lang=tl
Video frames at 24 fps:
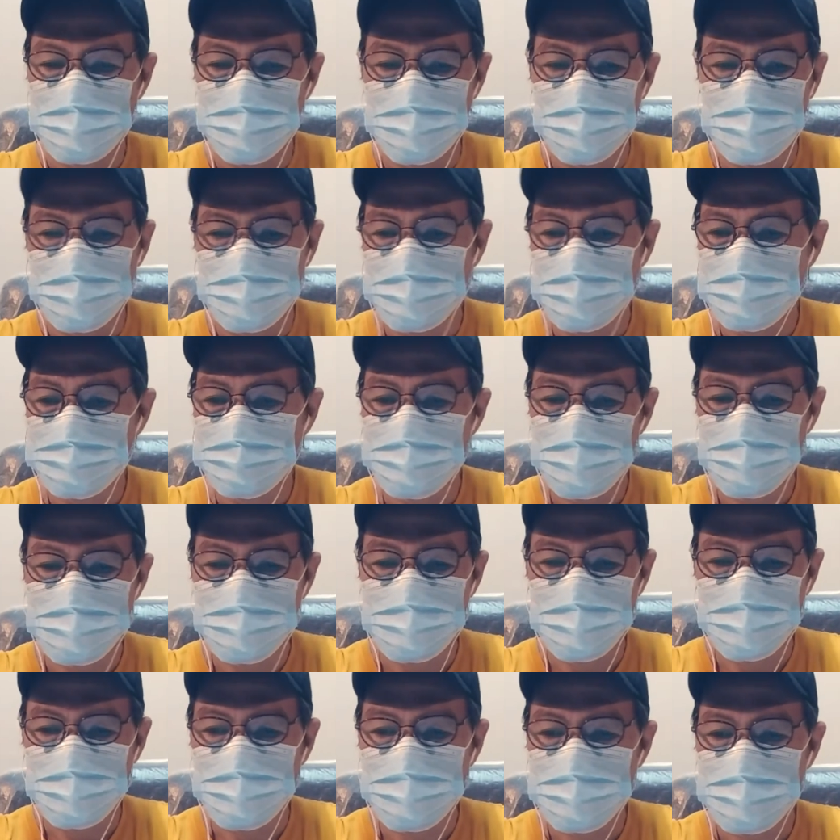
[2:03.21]
Um,
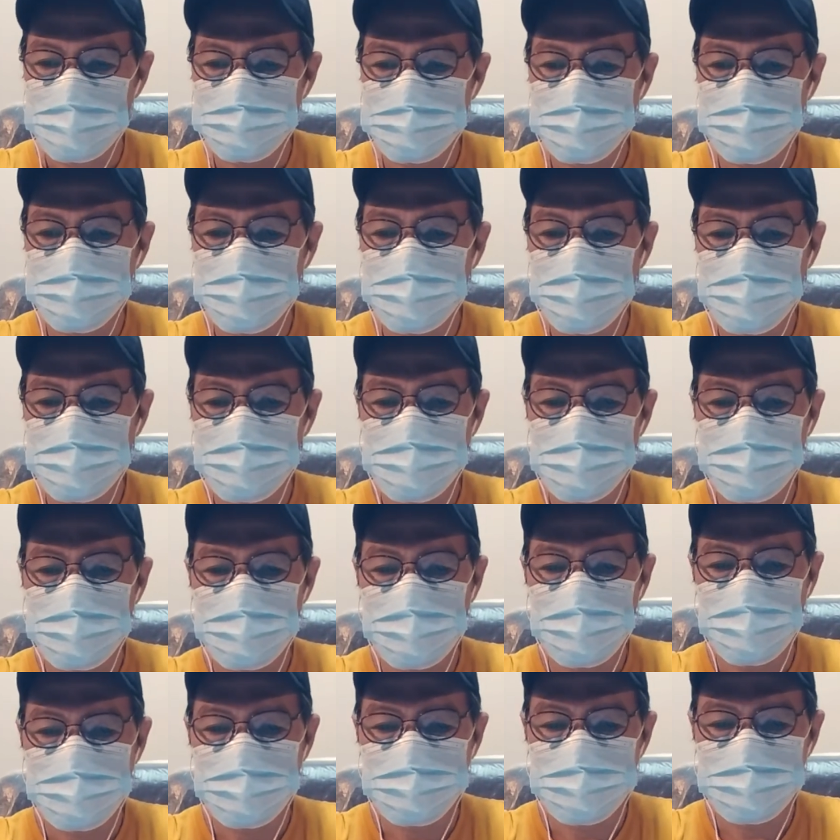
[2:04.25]
magandang araw po ulit sa
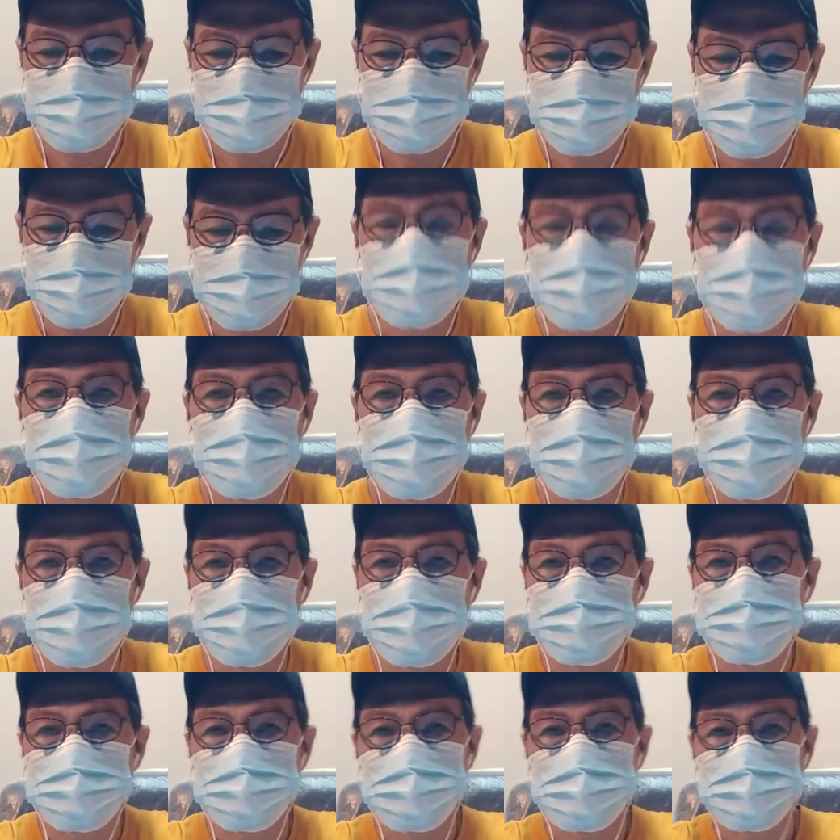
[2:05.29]
lahat. Magandang
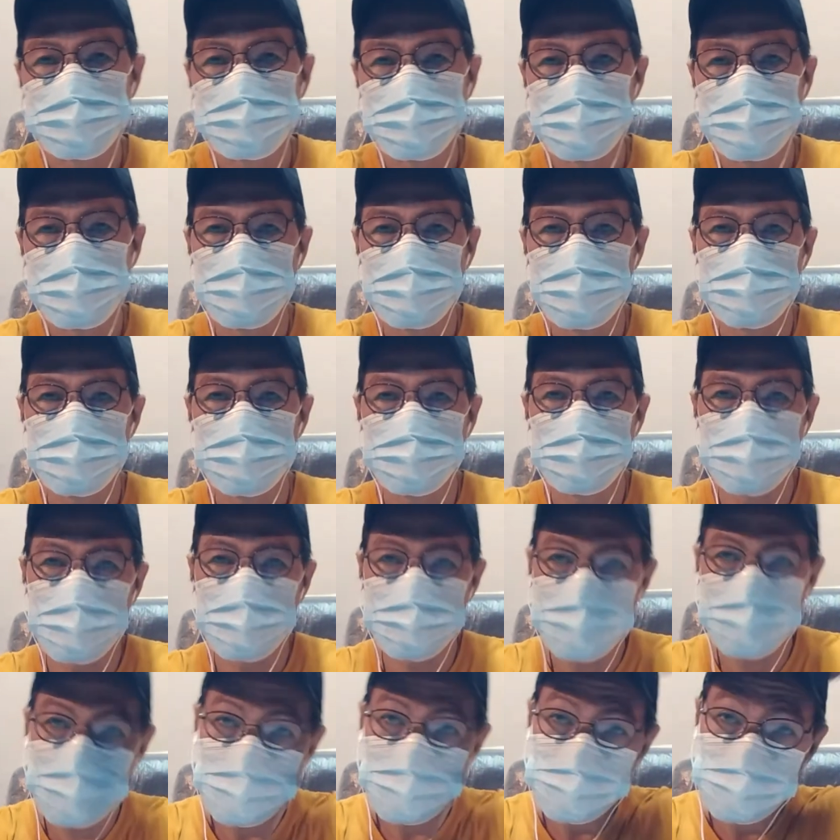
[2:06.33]
araw po sa mga
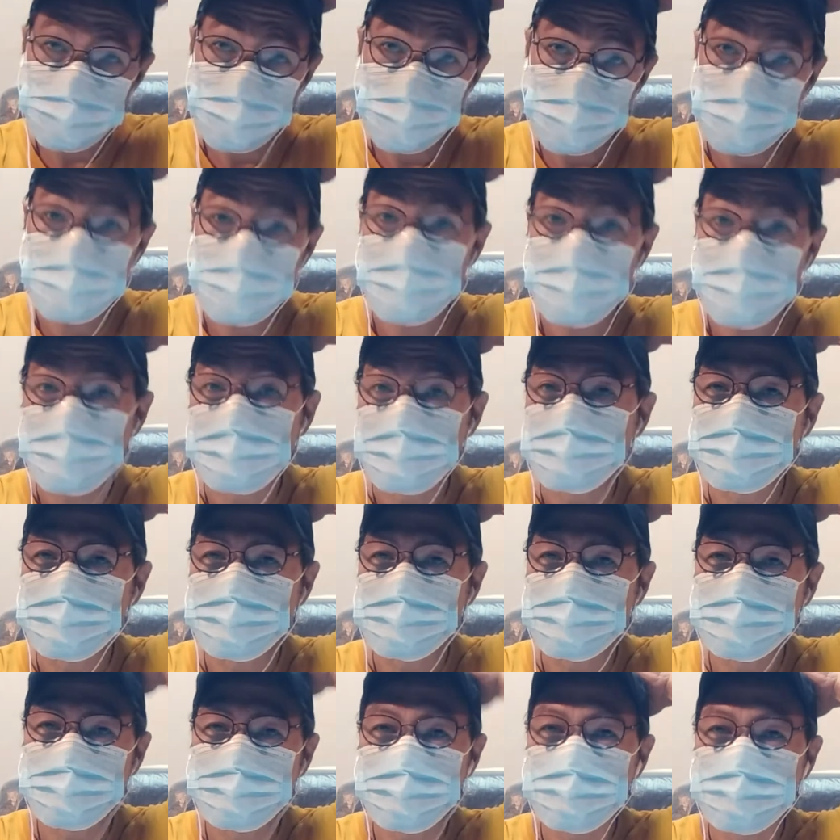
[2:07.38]
makabagong nating
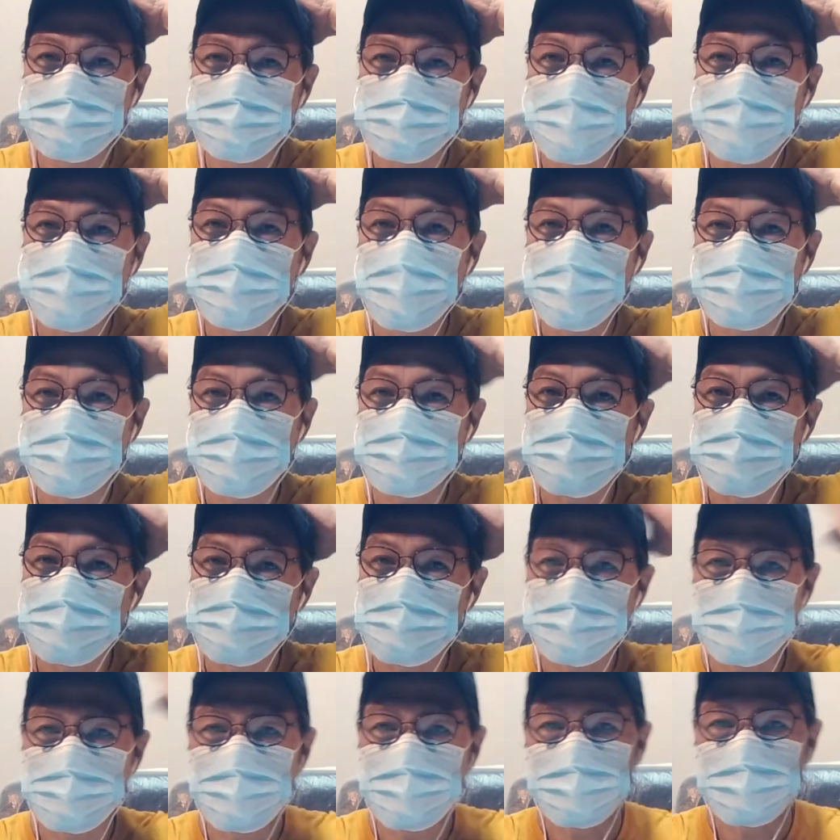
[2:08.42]
mga bagong
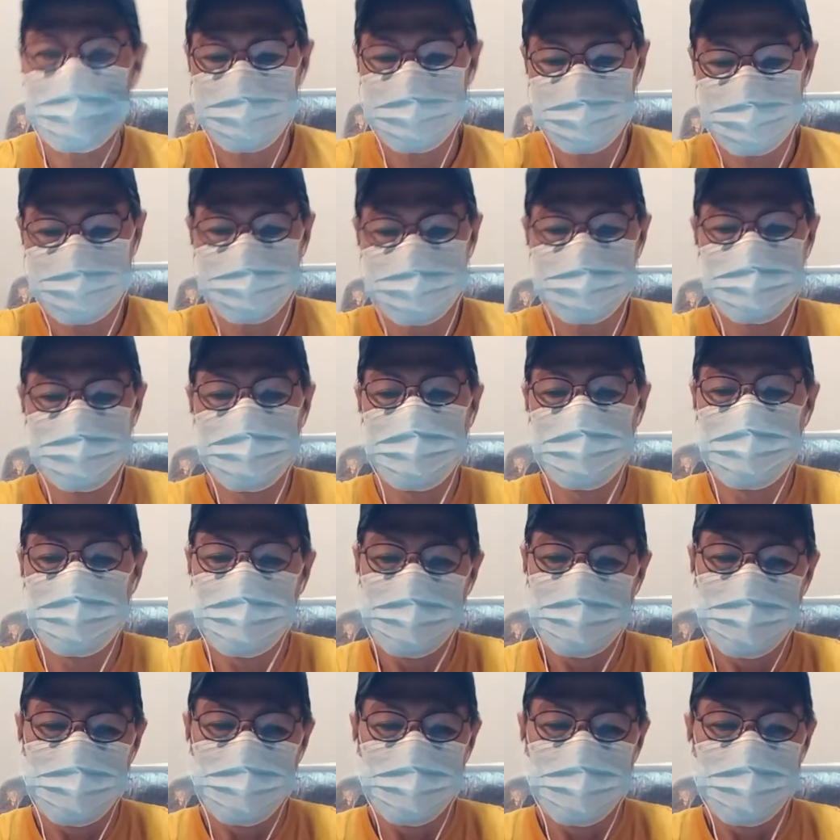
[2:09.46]
albularyo
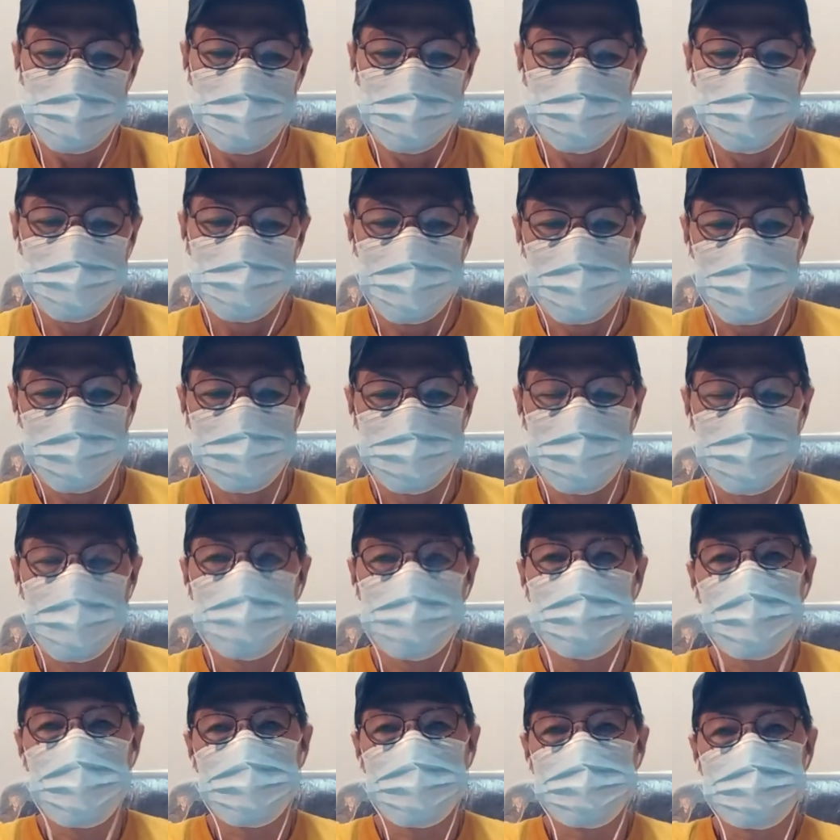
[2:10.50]
mga
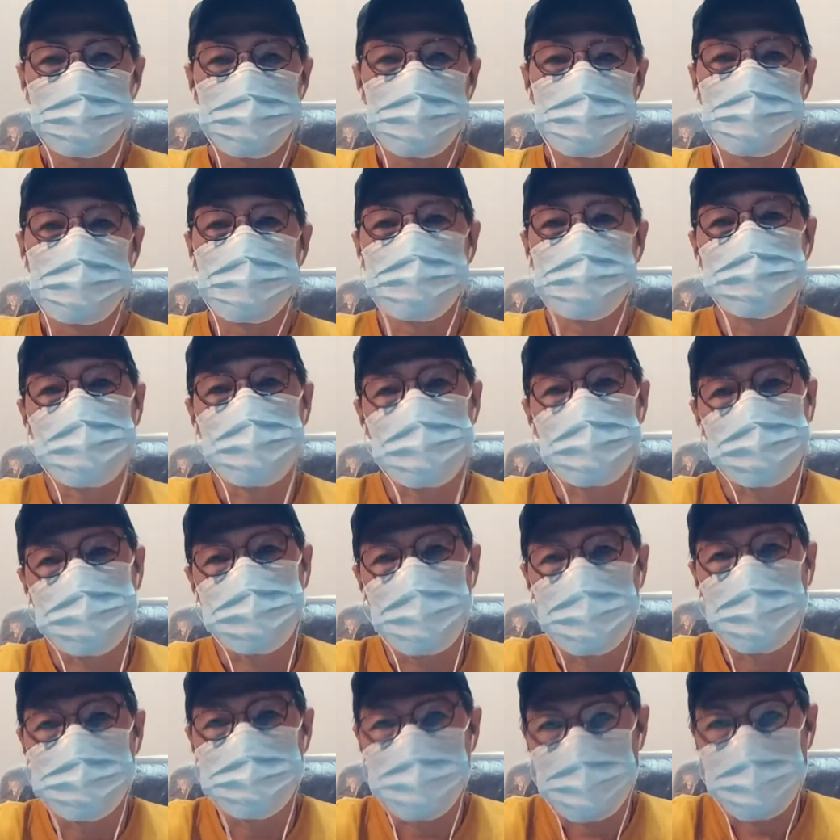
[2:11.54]
mga bagong
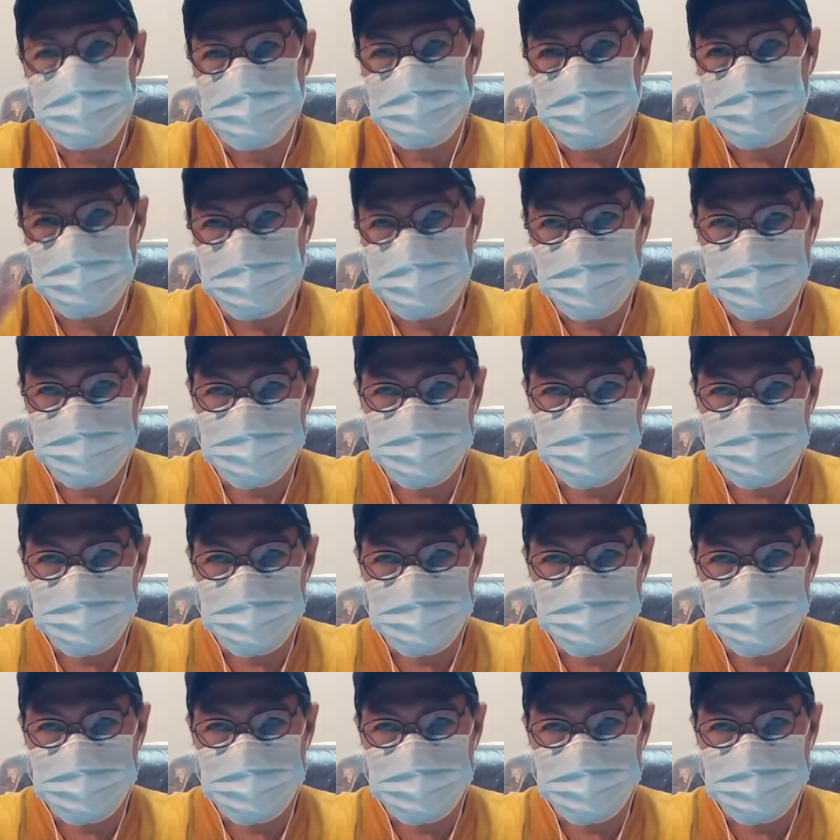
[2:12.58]
nag-spiritual magandang